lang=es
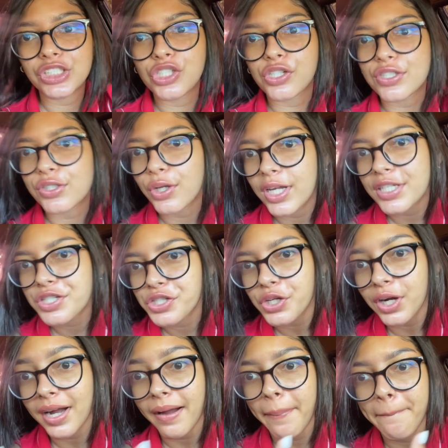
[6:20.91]
yo estoy en
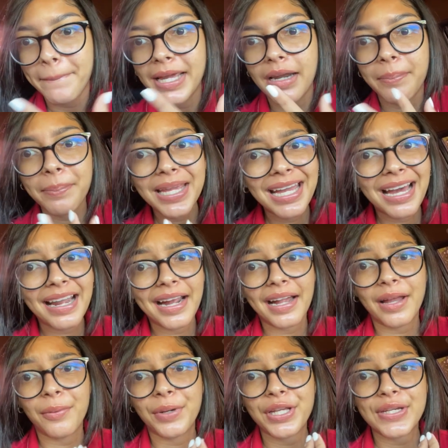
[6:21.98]
shock. Miren mi cara,
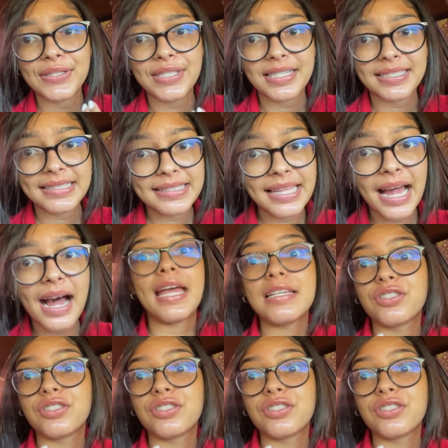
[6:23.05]
qué brillosa está.